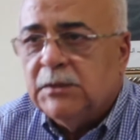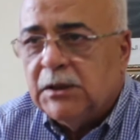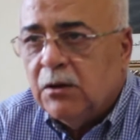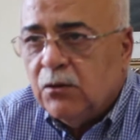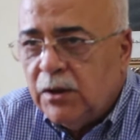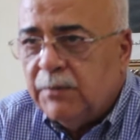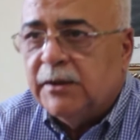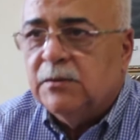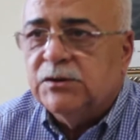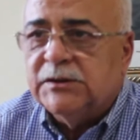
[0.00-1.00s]
كنقولها
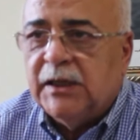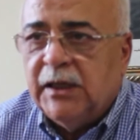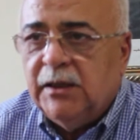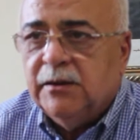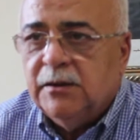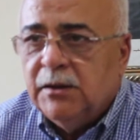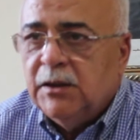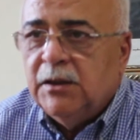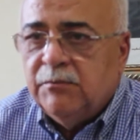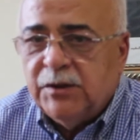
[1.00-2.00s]
بهذا المصطلح
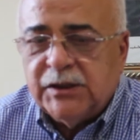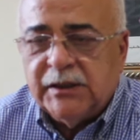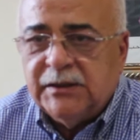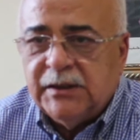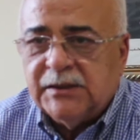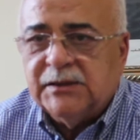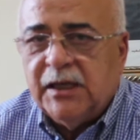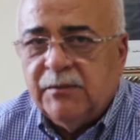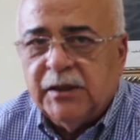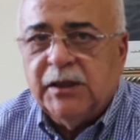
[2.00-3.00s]
باش هاد الناس
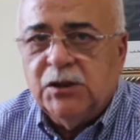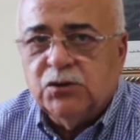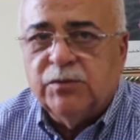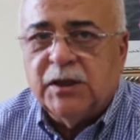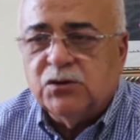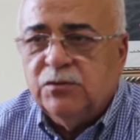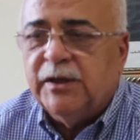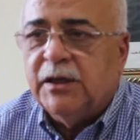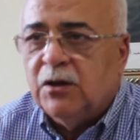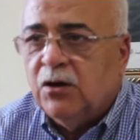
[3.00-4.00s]
دائما كيحسوا براسهم
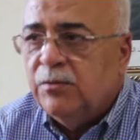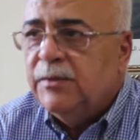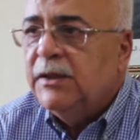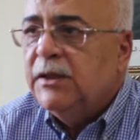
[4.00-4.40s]
بانهم